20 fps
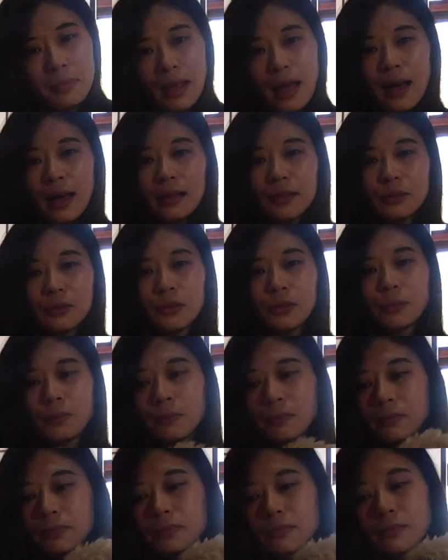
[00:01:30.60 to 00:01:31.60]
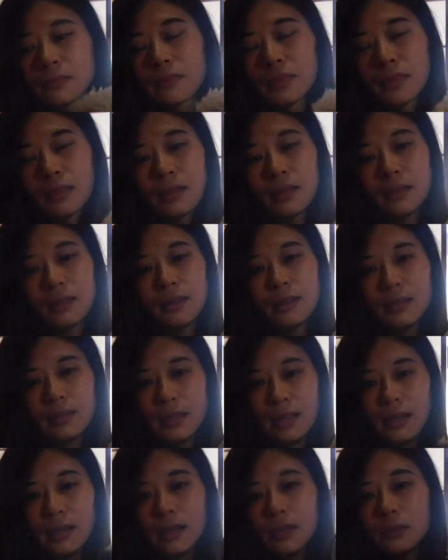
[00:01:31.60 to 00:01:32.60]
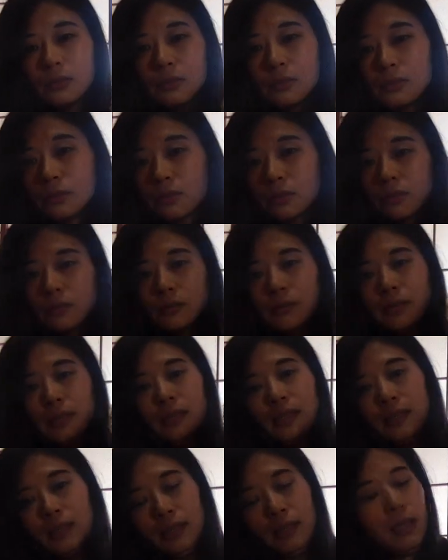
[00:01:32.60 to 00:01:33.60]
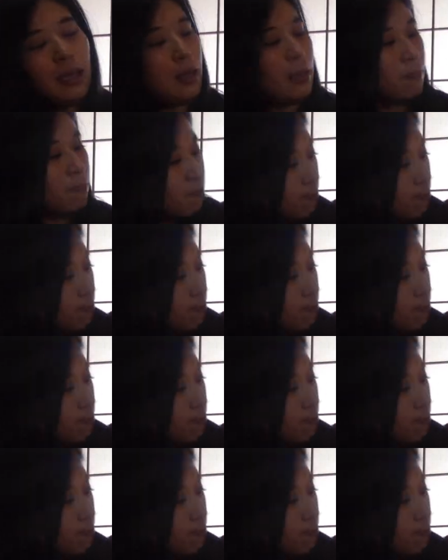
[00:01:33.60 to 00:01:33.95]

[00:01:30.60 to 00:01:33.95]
あの、毛がどんどん伸びてきて、